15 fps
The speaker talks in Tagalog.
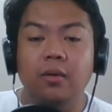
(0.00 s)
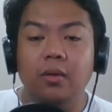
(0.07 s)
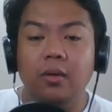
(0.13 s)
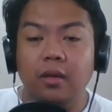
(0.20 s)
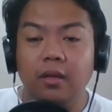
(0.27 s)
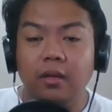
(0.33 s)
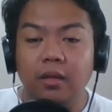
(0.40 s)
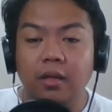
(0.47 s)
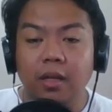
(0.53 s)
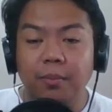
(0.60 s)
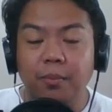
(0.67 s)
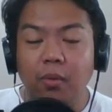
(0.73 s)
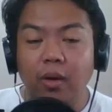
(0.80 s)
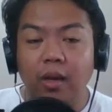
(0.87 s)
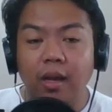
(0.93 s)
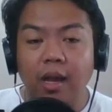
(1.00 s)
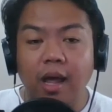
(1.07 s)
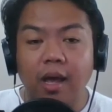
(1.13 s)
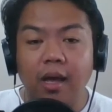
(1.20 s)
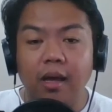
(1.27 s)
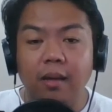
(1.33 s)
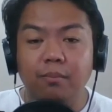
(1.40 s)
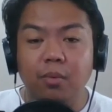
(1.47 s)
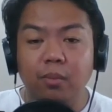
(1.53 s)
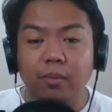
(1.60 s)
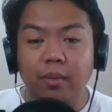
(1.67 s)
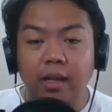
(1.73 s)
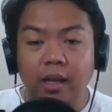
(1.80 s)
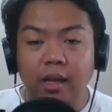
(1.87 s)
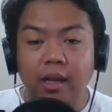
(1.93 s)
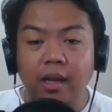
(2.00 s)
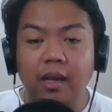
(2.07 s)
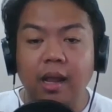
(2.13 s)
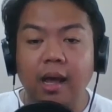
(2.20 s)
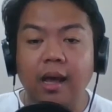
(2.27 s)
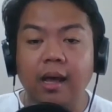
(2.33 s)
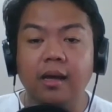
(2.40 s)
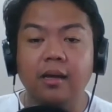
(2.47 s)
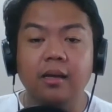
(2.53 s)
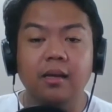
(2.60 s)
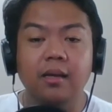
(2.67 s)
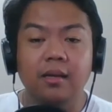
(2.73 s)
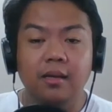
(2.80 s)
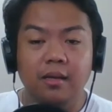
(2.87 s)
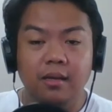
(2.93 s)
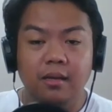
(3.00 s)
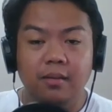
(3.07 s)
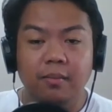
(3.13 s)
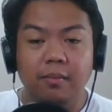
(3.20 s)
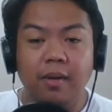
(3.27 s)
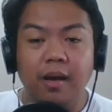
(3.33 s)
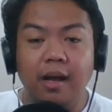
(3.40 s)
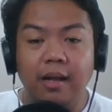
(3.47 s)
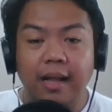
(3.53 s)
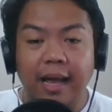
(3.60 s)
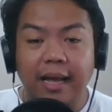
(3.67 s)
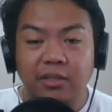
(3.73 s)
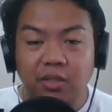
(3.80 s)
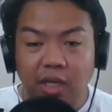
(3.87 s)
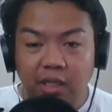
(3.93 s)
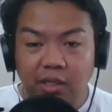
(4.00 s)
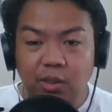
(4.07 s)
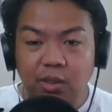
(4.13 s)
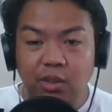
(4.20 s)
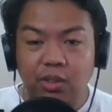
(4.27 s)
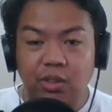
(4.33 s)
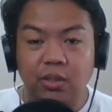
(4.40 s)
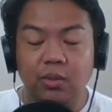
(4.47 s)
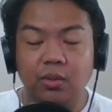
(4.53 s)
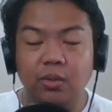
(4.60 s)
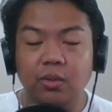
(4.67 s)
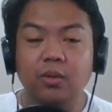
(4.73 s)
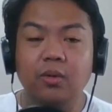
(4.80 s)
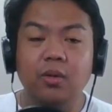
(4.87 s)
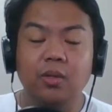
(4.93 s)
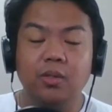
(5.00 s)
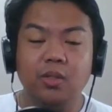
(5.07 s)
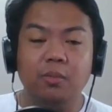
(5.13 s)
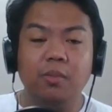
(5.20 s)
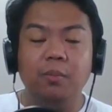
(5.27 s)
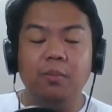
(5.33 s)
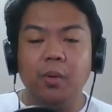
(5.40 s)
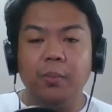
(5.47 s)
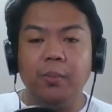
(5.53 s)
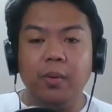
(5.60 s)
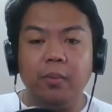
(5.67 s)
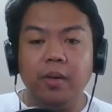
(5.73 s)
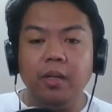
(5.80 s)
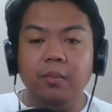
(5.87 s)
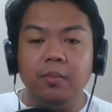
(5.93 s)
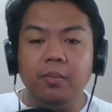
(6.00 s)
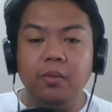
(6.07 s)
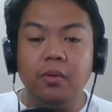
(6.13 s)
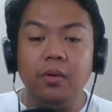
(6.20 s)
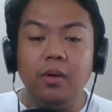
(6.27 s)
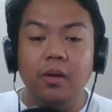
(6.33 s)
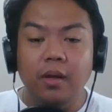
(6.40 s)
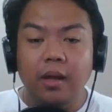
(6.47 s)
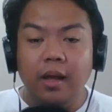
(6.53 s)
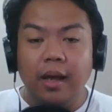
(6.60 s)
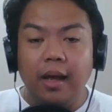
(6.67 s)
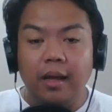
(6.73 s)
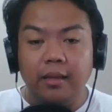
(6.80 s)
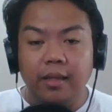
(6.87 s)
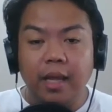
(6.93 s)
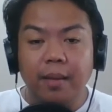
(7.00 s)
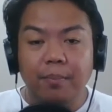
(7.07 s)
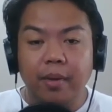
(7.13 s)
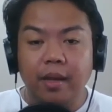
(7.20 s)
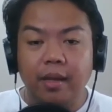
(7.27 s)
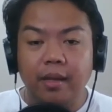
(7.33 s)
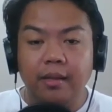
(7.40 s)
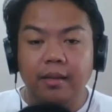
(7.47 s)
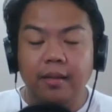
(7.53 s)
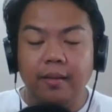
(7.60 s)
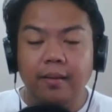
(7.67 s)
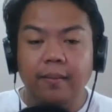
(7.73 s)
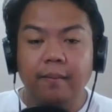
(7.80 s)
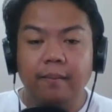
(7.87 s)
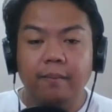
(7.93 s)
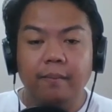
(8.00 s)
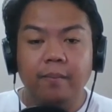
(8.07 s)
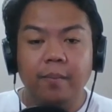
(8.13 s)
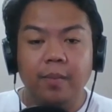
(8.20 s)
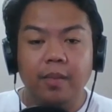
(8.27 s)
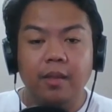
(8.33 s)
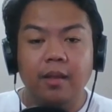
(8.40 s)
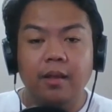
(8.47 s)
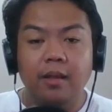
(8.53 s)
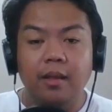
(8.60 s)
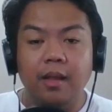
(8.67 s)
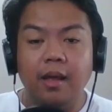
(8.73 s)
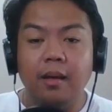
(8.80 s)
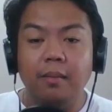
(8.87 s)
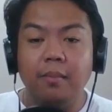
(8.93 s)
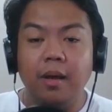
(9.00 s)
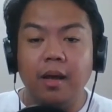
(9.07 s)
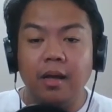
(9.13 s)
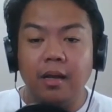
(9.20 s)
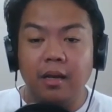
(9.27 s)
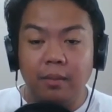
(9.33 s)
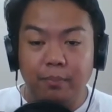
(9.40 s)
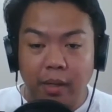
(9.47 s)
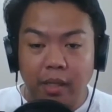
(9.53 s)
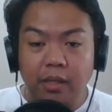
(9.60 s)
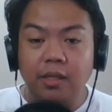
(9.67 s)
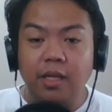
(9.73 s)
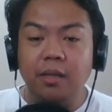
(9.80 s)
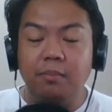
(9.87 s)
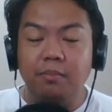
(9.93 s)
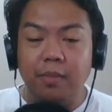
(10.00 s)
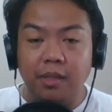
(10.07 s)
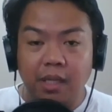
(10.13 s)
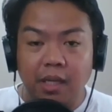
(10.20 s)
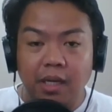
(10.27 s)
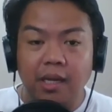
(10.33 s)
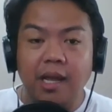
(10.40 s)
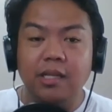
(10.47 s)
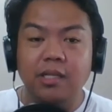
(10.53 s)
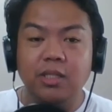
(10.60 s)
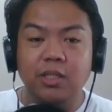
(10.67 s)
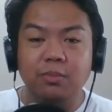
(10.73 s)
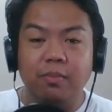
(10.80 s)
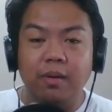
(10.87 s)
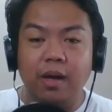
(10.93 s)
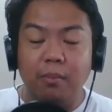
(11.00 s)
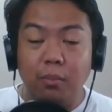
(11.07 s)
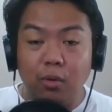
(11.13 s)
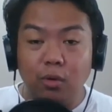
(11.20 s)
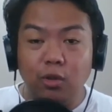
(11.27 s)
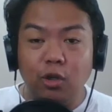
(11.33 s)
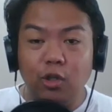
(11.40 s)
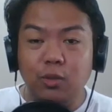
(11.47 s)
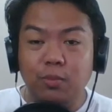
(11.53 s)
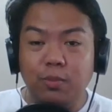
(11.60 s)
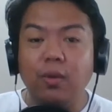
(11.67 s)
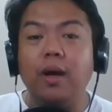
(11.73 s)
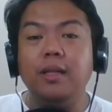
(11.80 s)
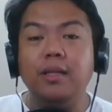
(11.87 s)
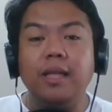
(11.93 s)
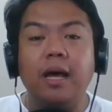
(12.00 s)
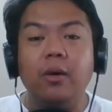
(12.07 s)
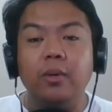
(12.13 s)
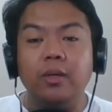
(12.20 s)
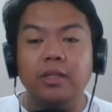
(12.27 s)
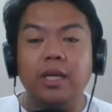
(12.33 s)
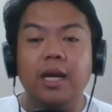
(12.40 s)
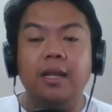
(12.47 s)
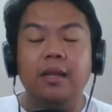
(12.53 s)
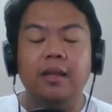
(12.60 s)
hindi na po kailangan bumili ng mga gadgets. No? So magpo-provide po ang DepEd ng mga printed materials. Modules po ang tawag yan.